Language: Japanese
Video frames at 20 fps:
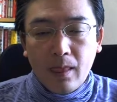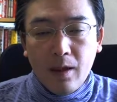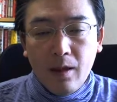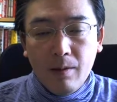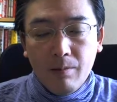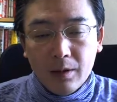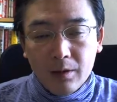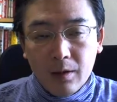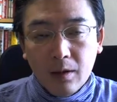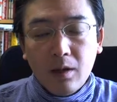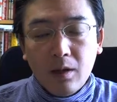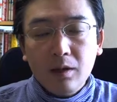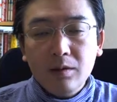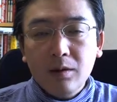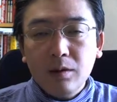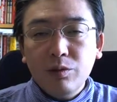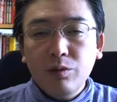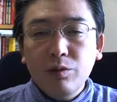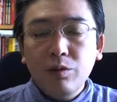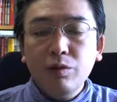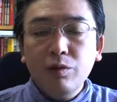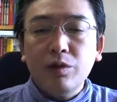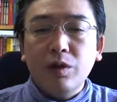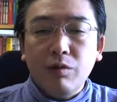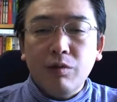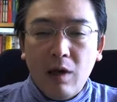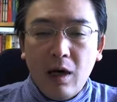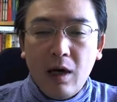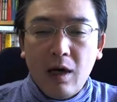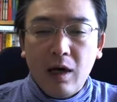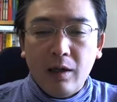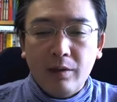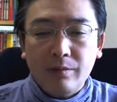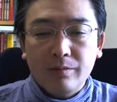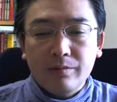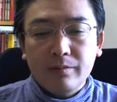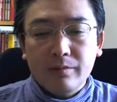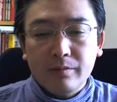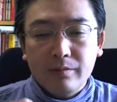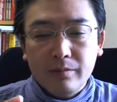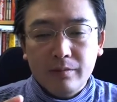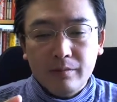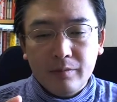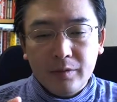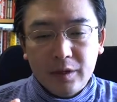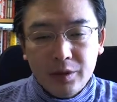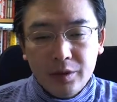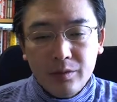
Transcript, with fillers: また変わったところでは、うん、